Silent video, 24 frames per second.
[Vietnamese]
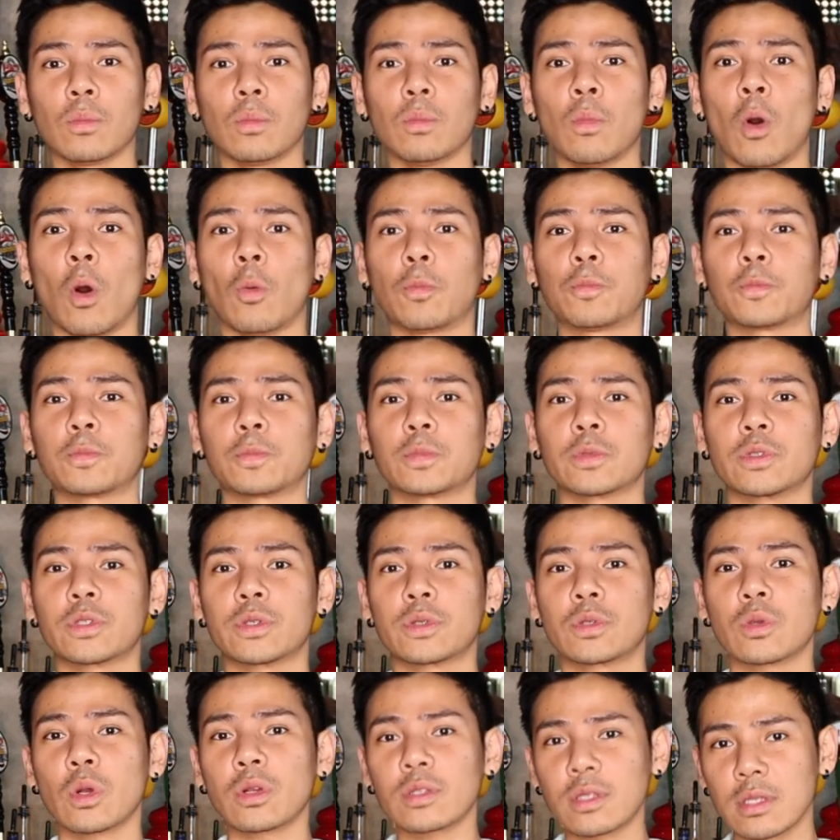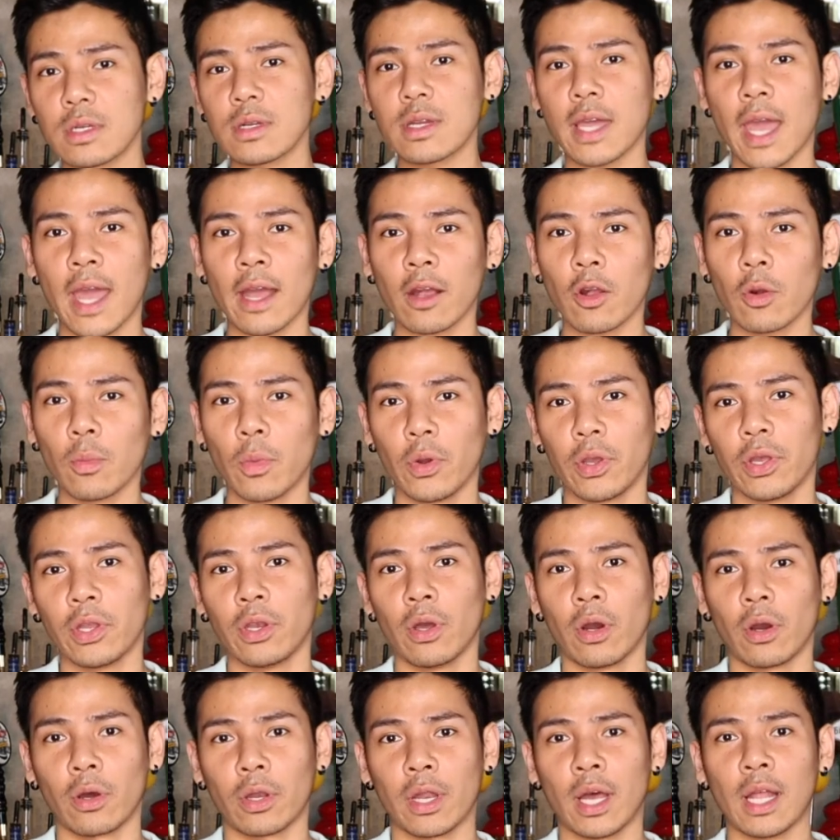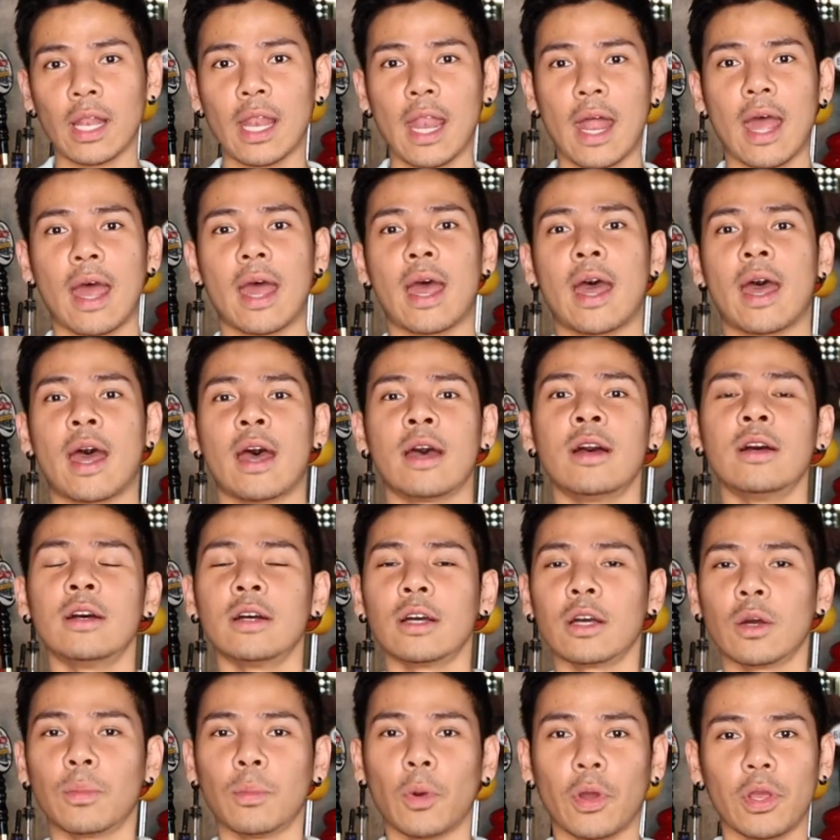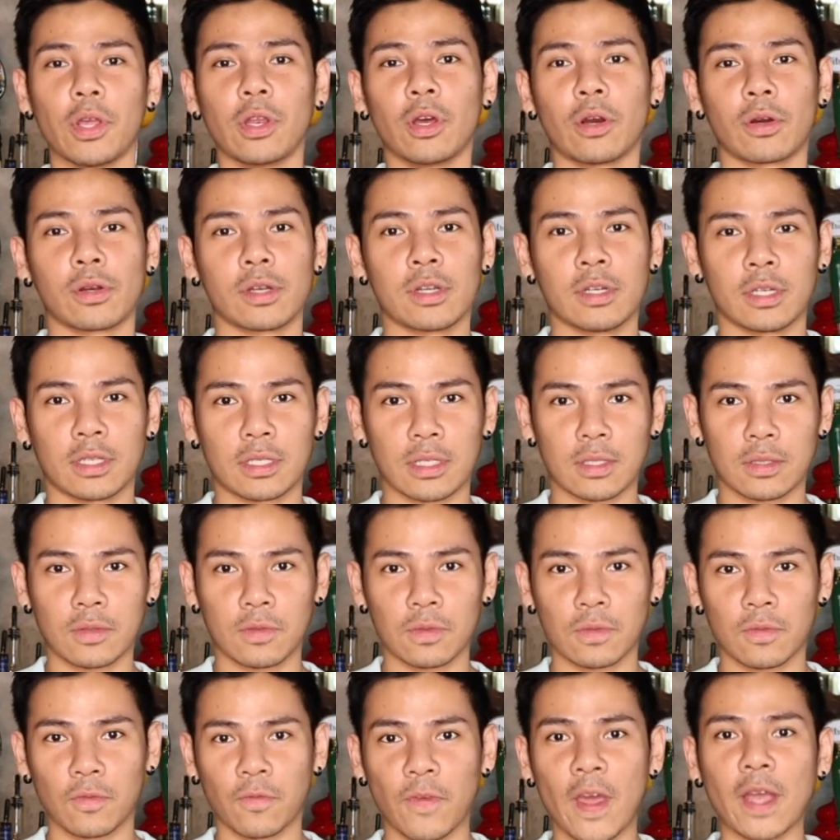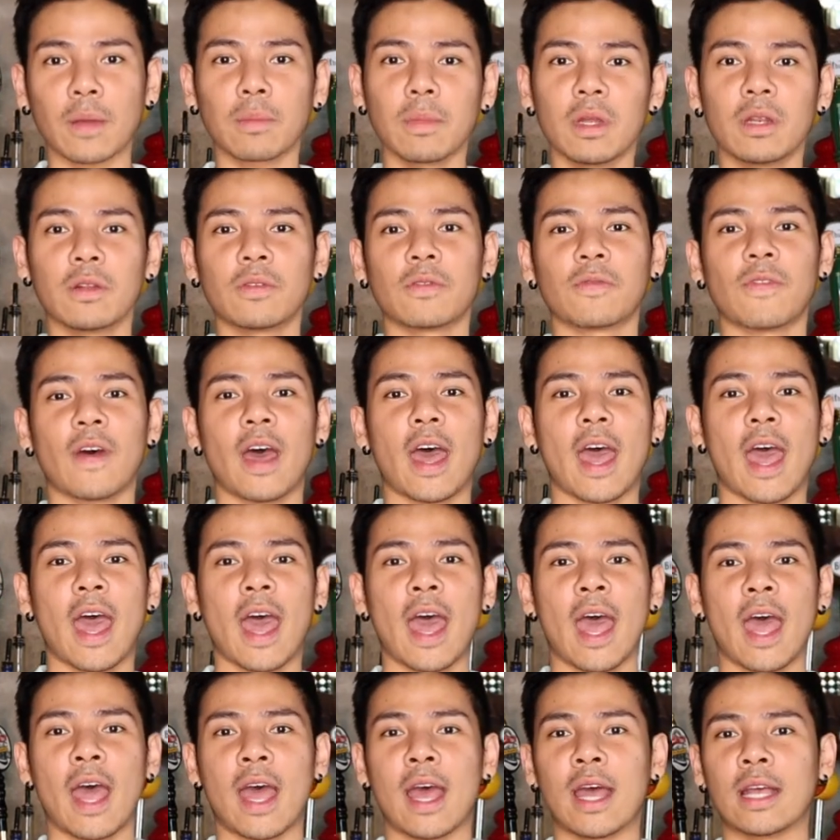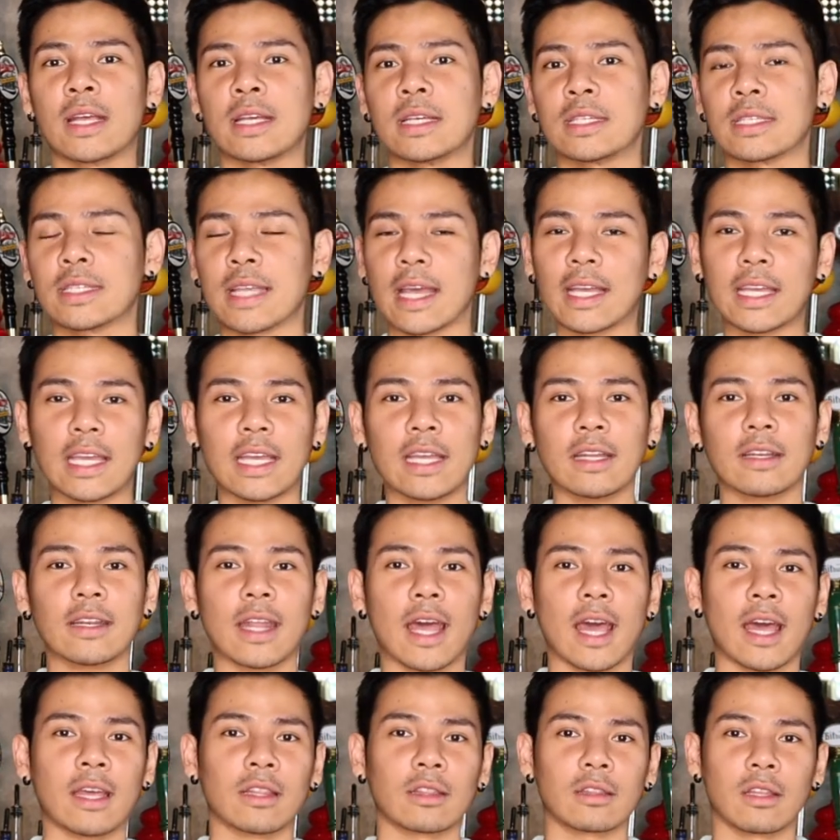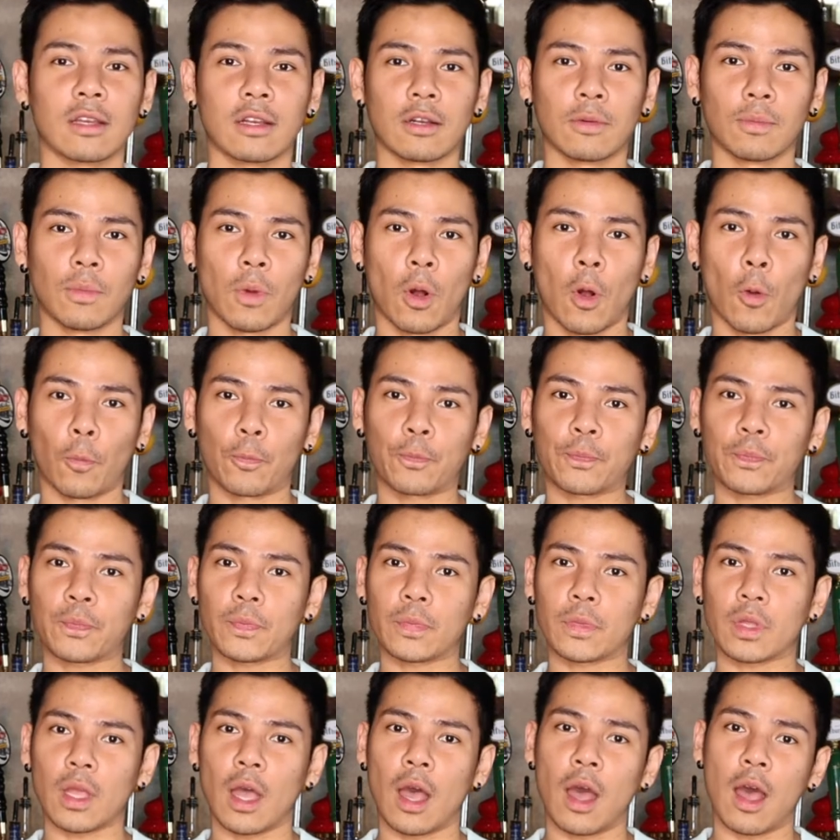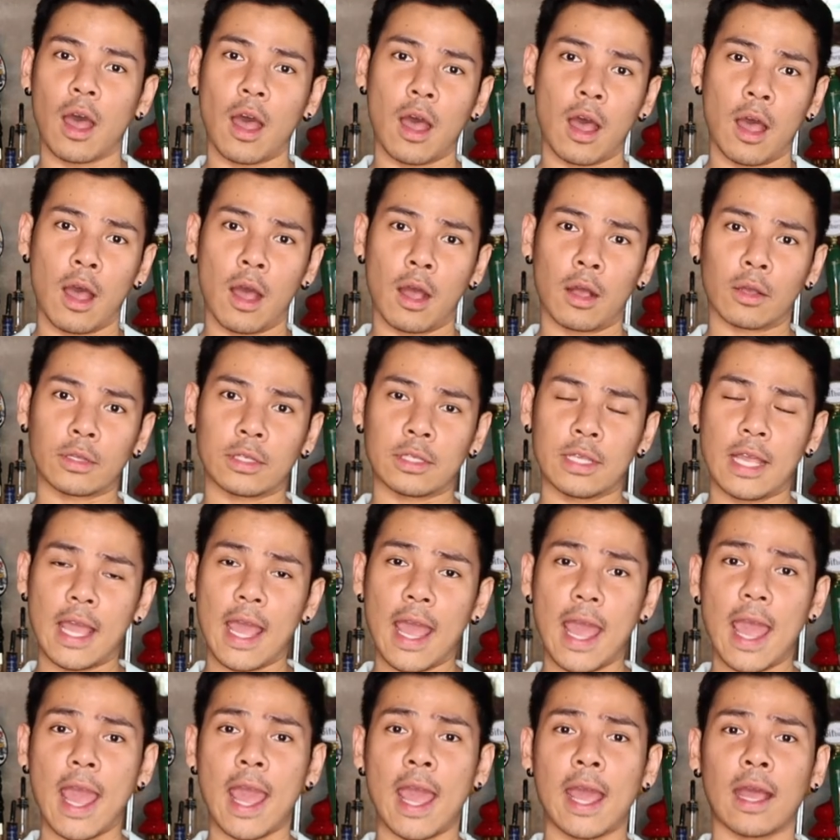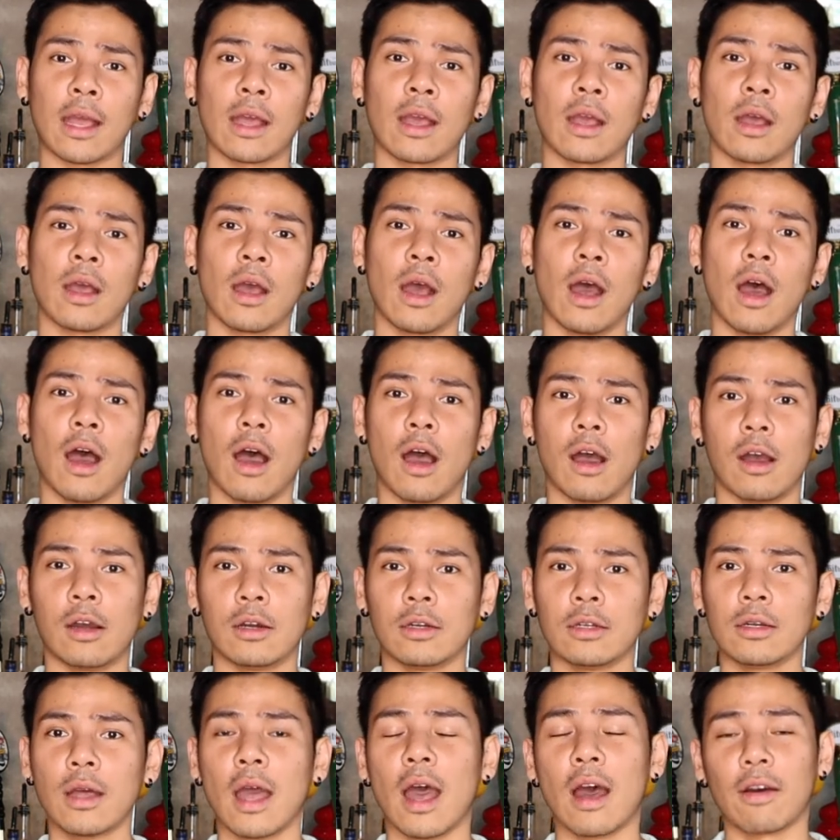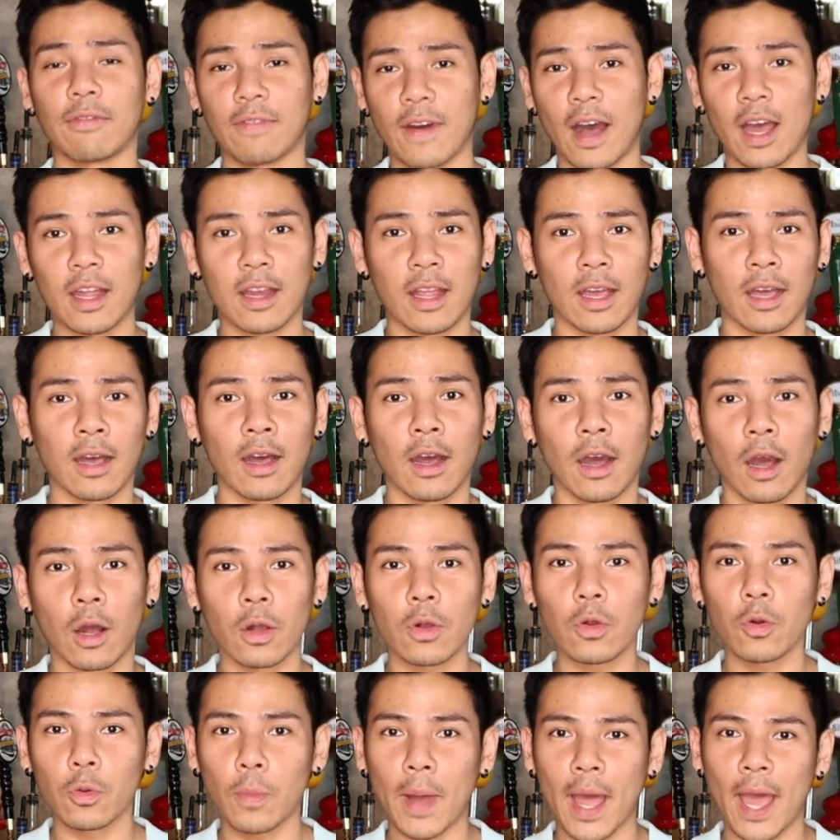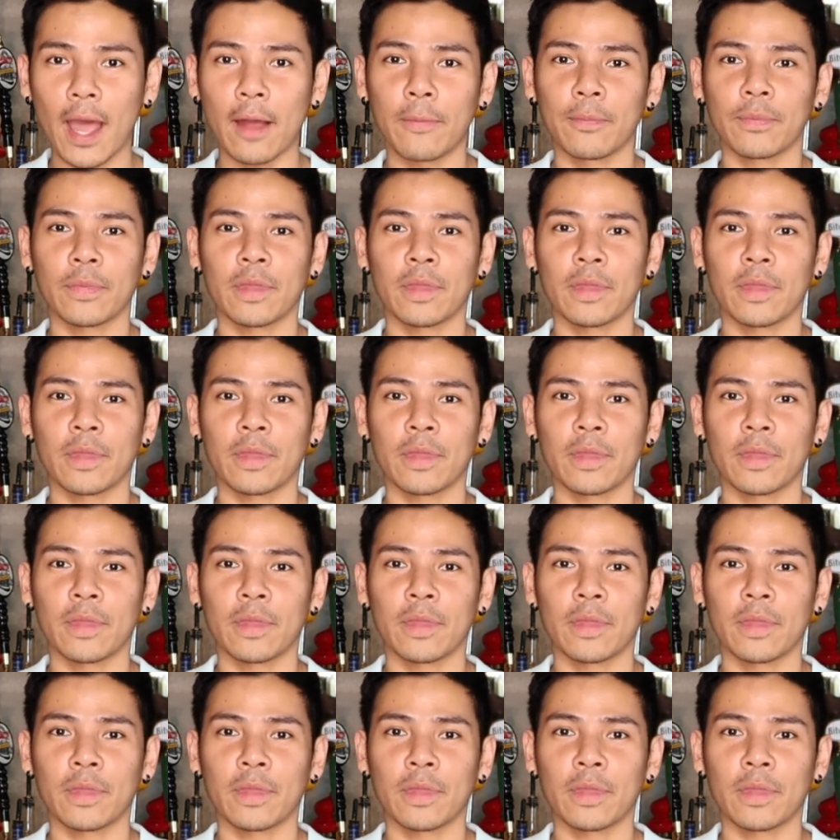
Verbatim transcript: một xuất xứ khác của Mojito đó là Mojito được phát minh và sáng kiến ra từ một nhà hàng ở Havana, ở Cuba.